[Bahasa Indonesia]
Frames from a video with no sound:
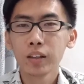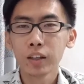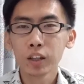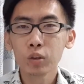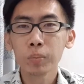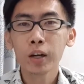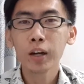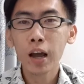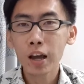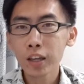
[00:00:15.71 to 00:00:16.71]
Yaitu
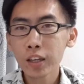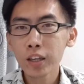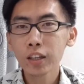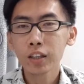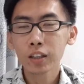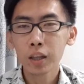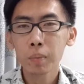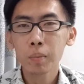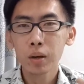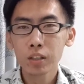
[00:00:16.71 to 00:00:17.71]
mengenai kita
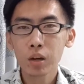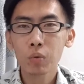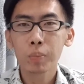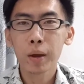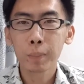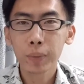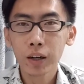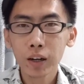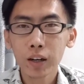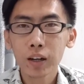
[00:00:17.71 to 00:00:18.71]
memasang
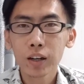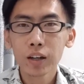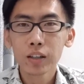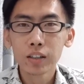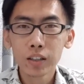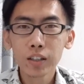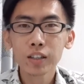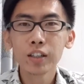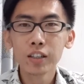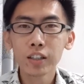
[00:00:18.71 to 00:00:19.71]
wallpaper di
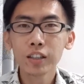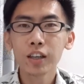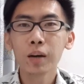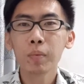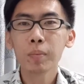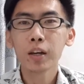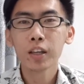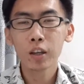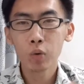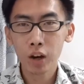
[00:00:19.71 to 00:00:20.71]
dinding yang
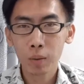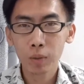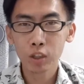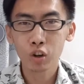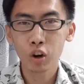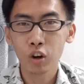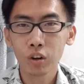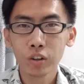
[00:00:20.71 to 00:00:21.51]
memiliki warna mencolok.